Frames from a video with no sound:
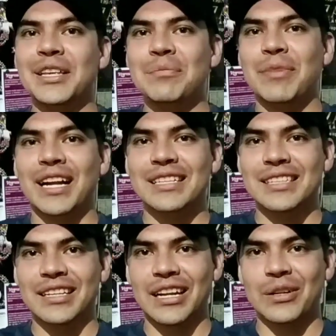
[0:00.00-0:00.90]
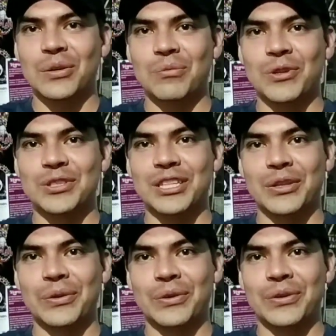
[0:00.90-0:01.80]
para cerrar con broche
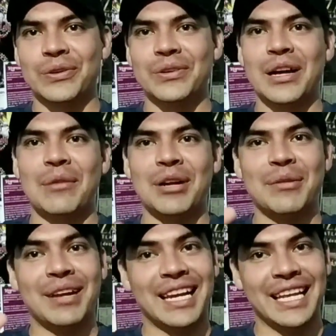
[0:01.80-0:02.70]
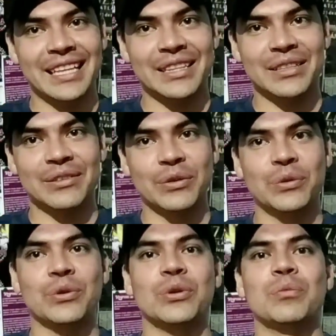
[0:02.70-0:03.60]
de oro habrá ballet,
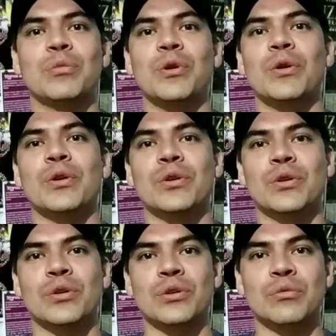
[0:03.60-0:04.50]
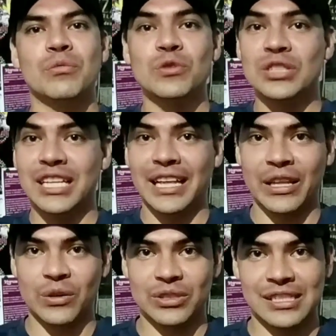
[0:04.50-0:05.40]
un grupo con música de
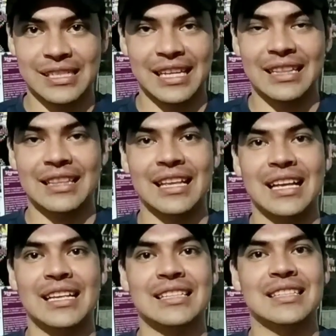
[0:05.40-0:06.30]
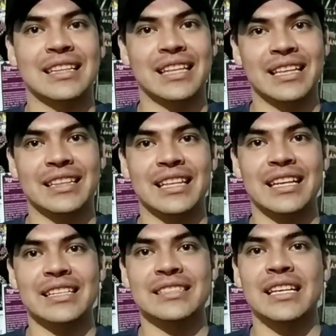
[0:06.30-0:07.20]
los 60,
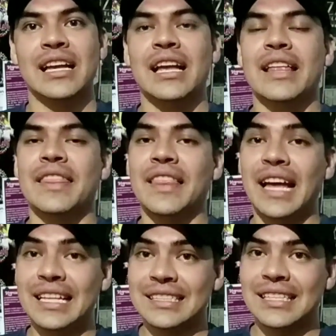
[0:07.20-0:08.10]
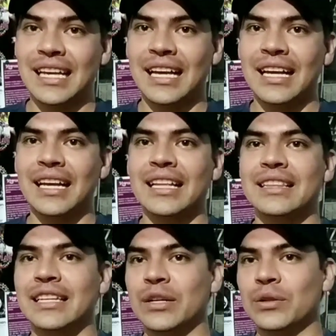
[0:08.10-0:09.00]
70, danza,
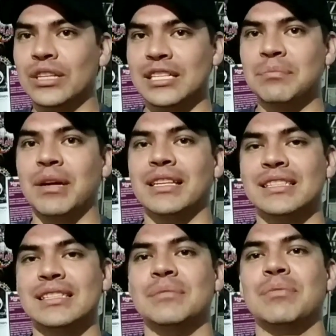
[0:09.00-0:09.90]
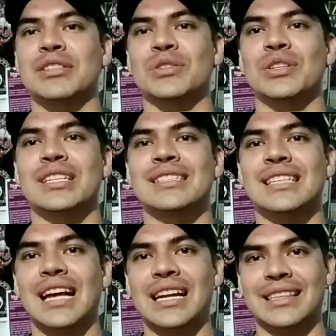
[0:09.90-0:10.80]
entre otras participaciones
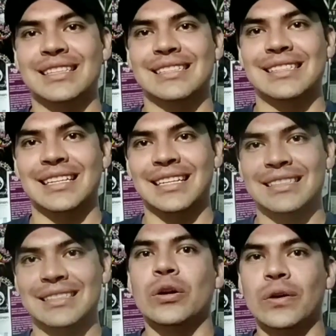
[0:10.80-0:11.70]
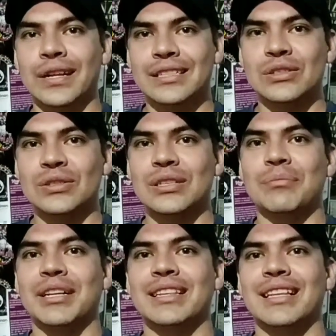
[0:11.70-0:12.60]
artísticas. Con esto se
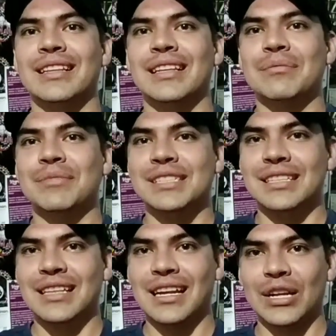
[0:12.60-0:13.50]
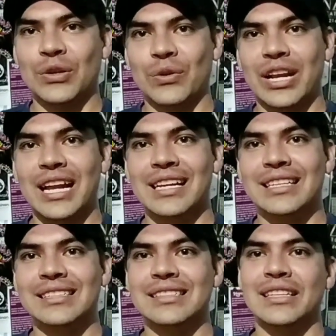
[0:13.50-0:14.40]
pretenden visitas
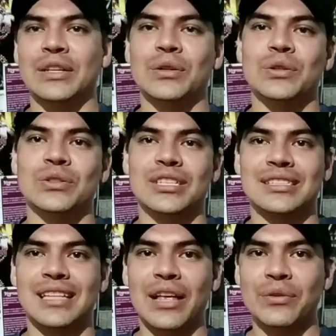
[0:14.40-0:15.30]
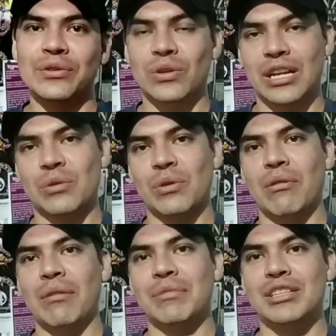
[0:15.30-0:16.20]
regionales de otros estados, con la
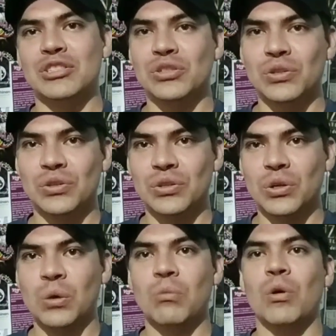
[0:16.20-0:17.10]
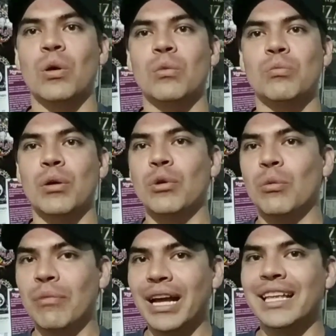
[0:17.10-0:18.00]
nueva mención como pueblo
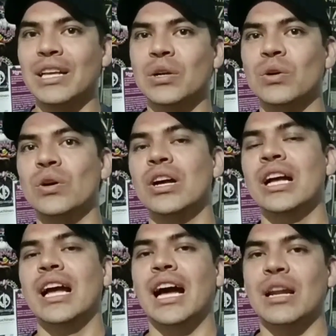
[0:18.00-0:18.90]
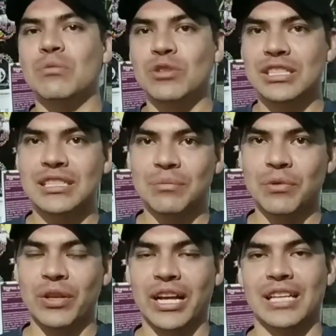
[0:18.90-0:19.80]
mágico al
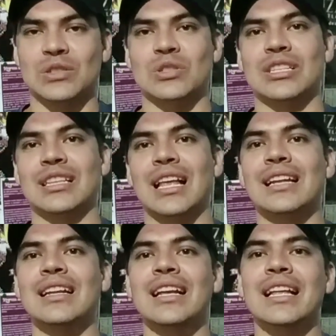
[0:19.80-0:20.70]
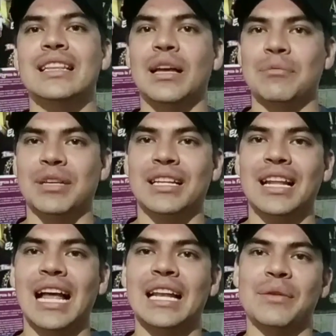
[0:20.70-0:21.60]
municipio de Acasochitlán, también
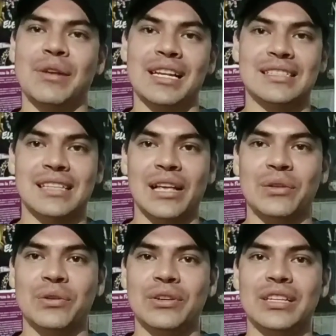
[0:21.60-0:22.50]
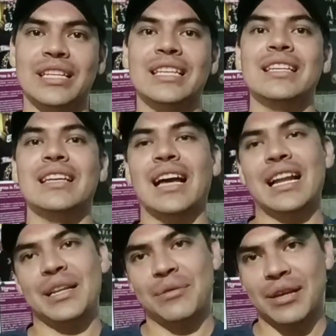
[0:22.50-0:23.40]
a nivel estado y a
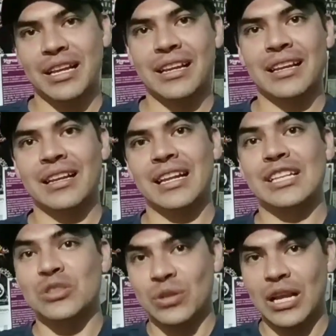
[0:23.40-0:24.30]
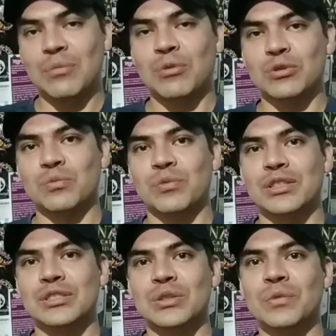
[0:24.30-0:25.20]
nivel nacional, por
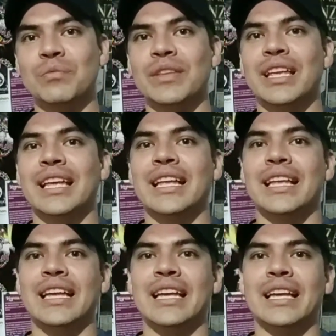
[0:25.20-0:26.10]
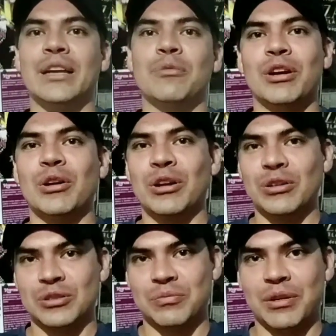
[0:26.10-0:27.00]
supuesto. Eh, bueno, en
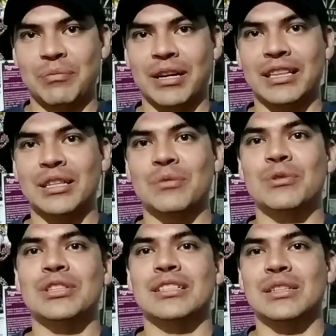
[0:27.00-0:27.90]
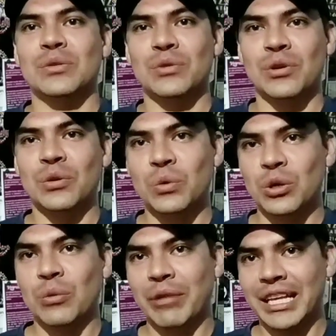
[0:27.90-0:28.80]
los preparativos aseguró
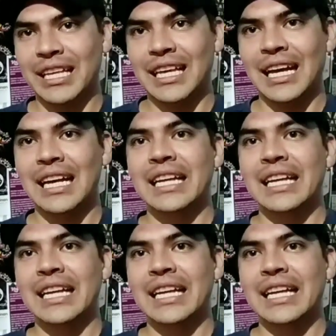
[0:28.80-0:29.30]
Julio Mejía